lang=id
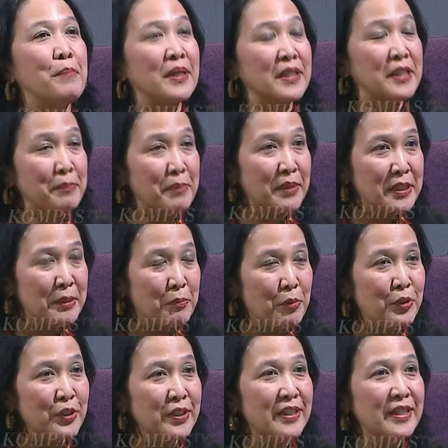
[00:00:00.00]
Partai-partai
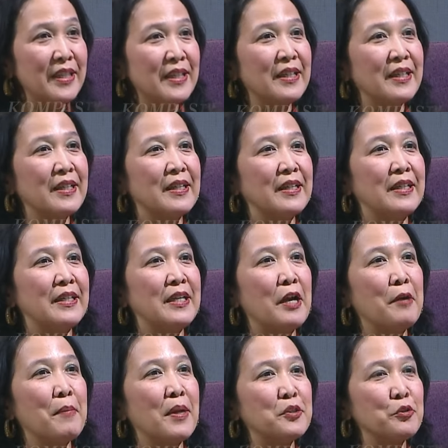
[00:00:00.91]
politik
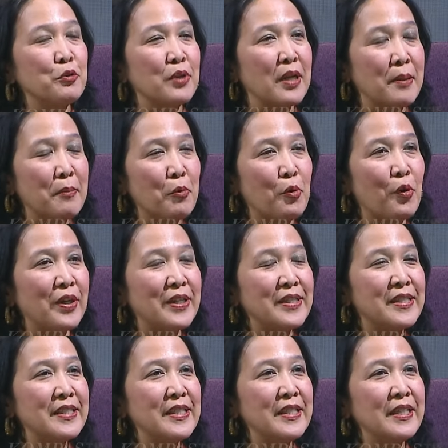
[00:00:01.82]
yang masuk dalam
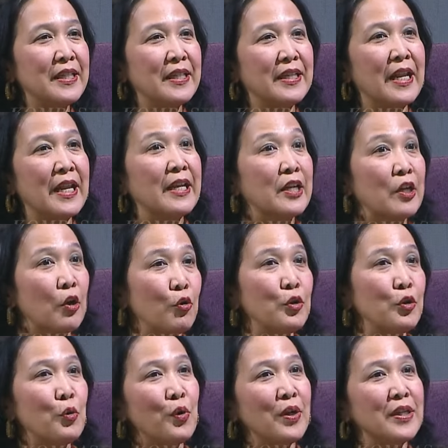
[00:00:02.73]
koalisi dan
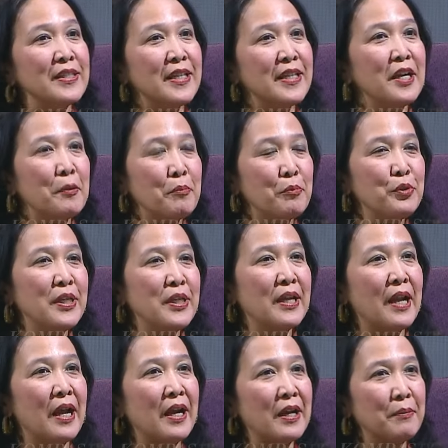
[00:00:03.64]
non koalisi yang
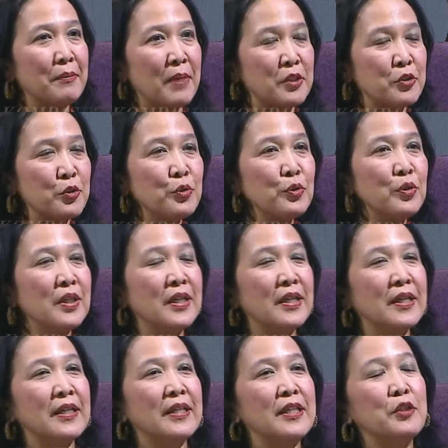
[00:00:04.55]
kemudian akan masuk
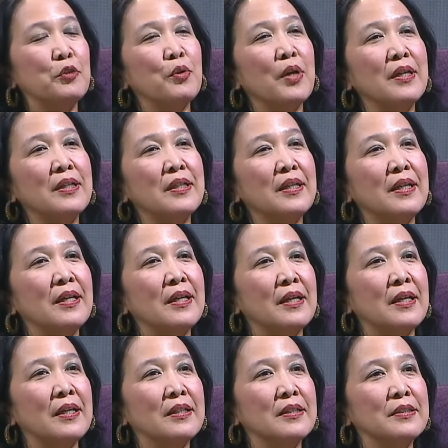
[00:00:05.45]
itu kan
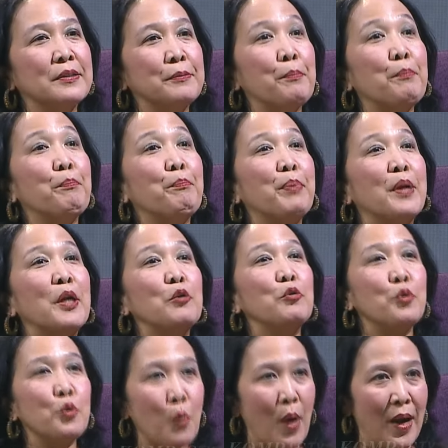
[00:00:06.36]
uh,
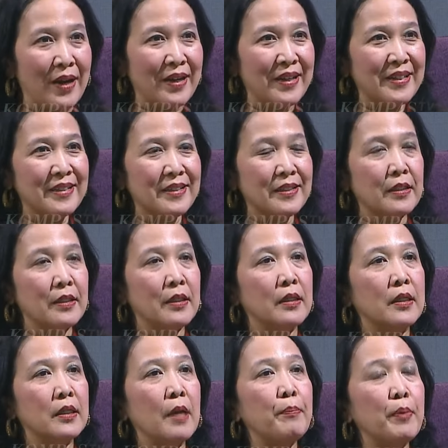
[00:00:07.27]
perlu ruang.
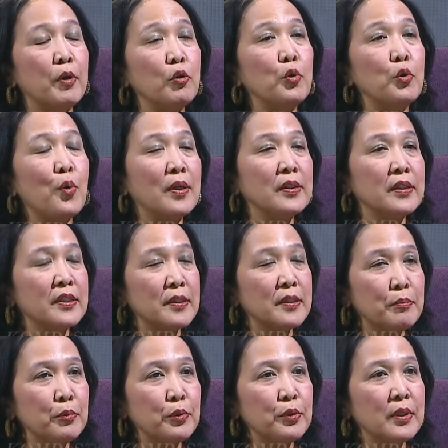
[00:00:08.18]
Hmm. Nah, perlu ruang
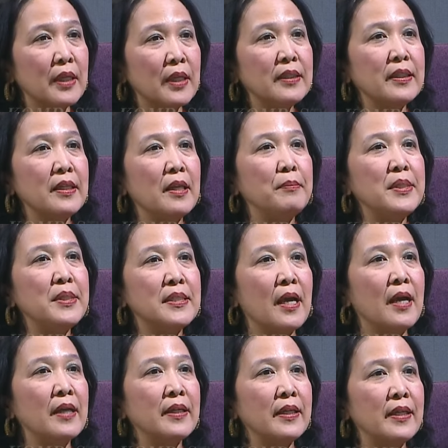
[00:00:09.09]
tersebut kan tidak
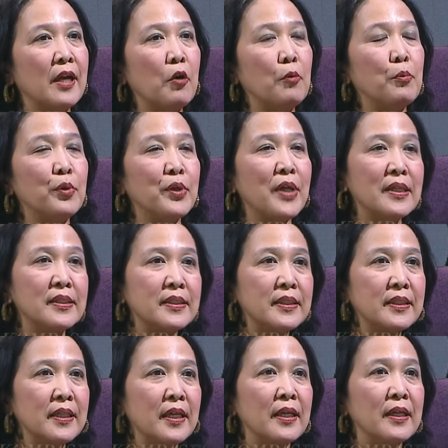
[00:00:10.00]
bisa hanya
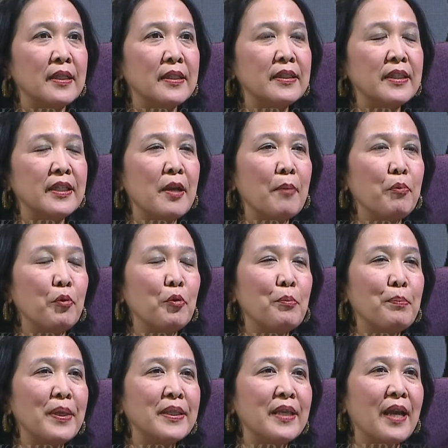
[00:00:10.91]
diakomodasi di 34
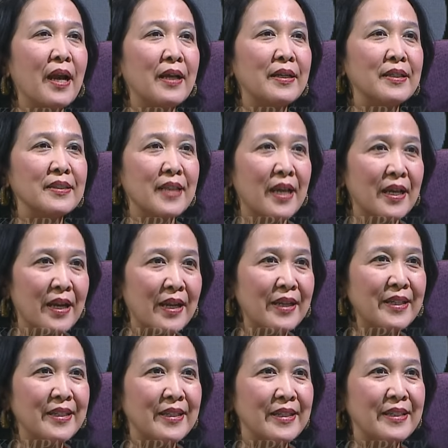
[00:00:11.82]
yang ada
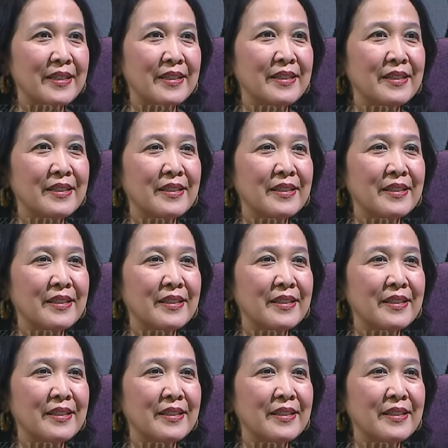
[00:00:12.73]
sekarang ini.